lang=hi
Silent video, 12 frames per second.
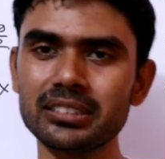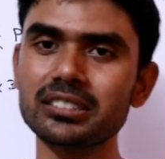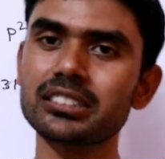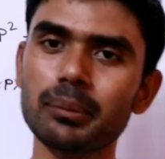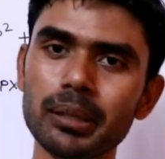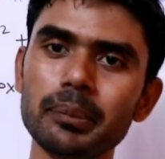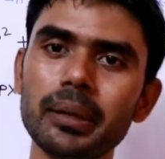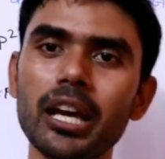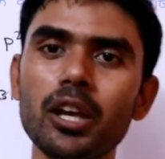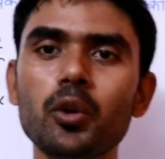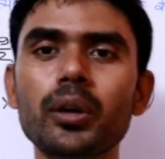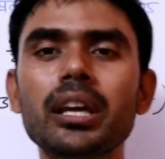प्रश्न समझ में
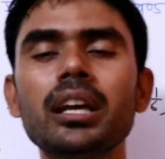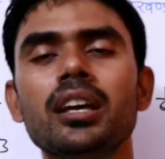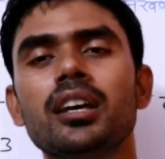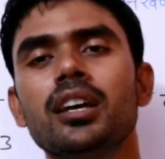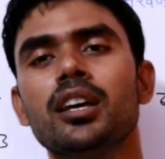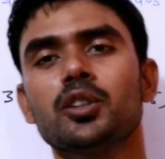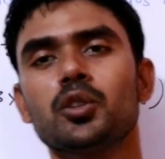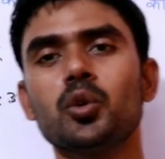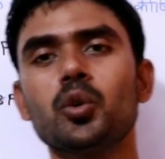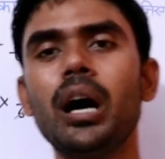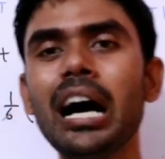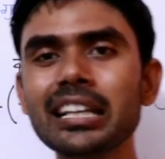आए होंगे
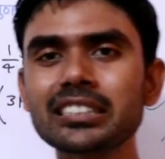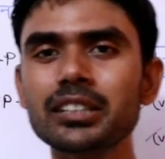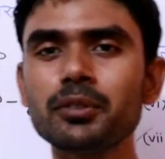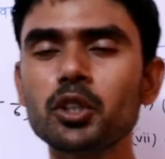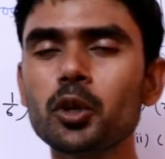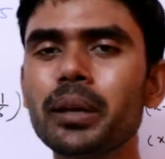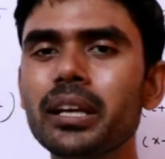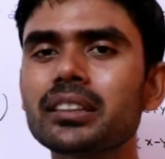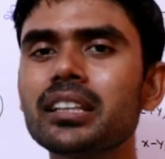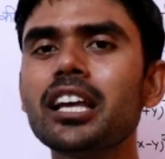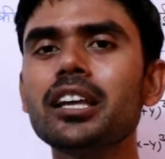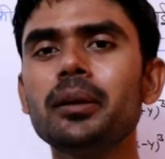तो आज के वीडियो में
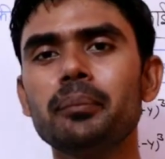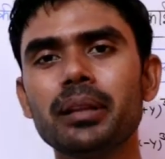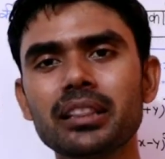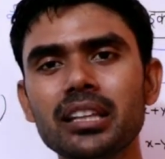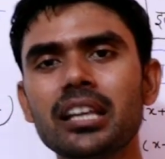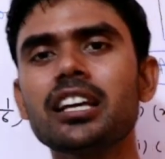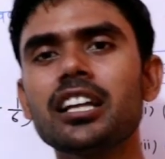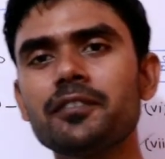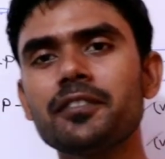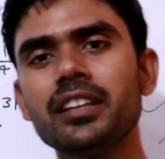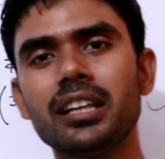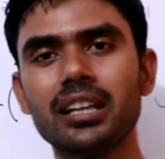इतना ही मिलते हैं
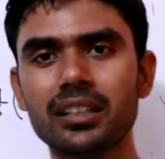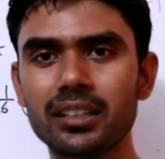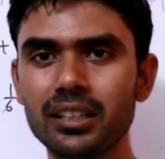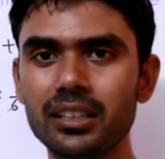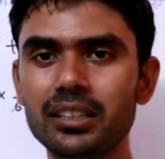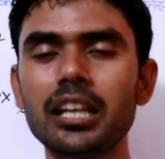कल फिर एक